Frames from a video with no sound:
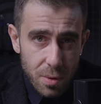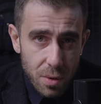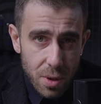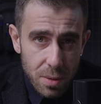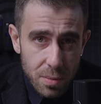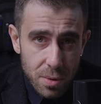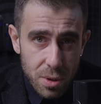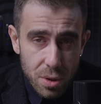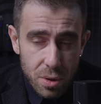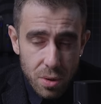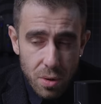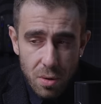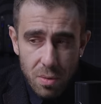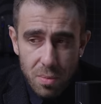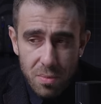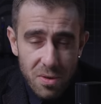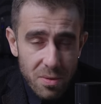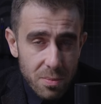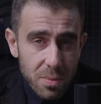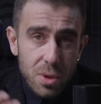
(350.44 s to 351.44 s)
böyle bir şey
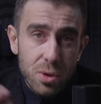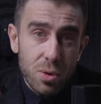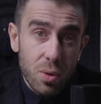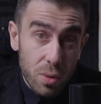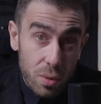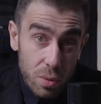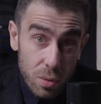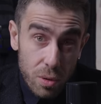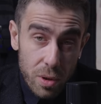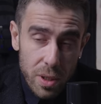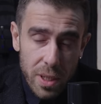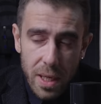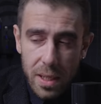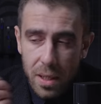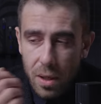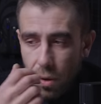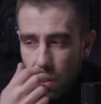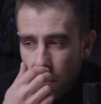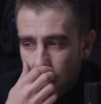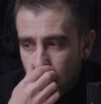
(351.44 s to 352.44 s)
yok ve birçok
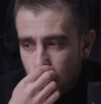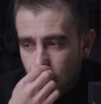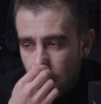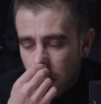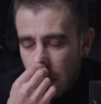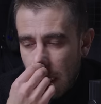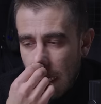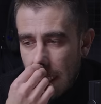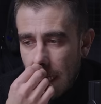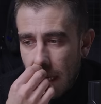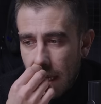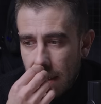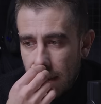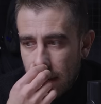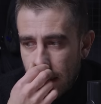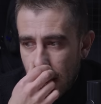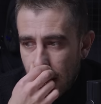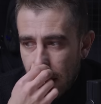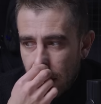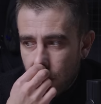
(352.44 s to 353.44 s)
ülkede yok. Türkiye'de
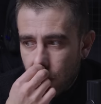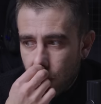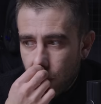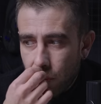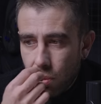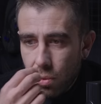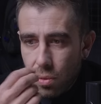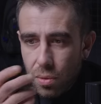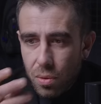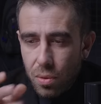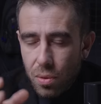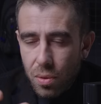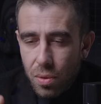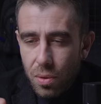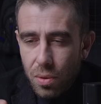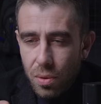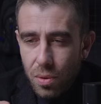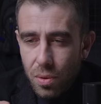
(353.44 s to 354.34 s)
hatta şu e,